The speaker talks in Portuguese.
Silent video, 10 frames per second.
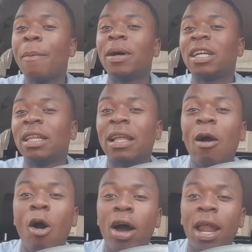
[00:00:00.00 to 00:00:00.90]
a Embaixada de
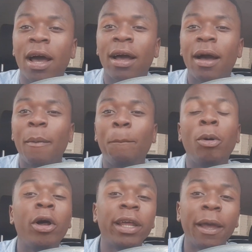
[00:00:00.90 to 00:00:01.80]
Angola
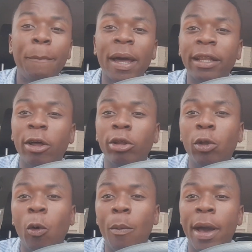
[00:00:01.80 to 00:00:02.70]
porque perdeu o
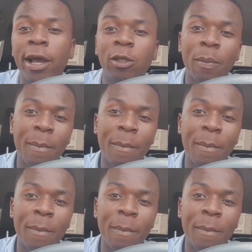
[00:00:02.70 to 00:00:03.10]
documento.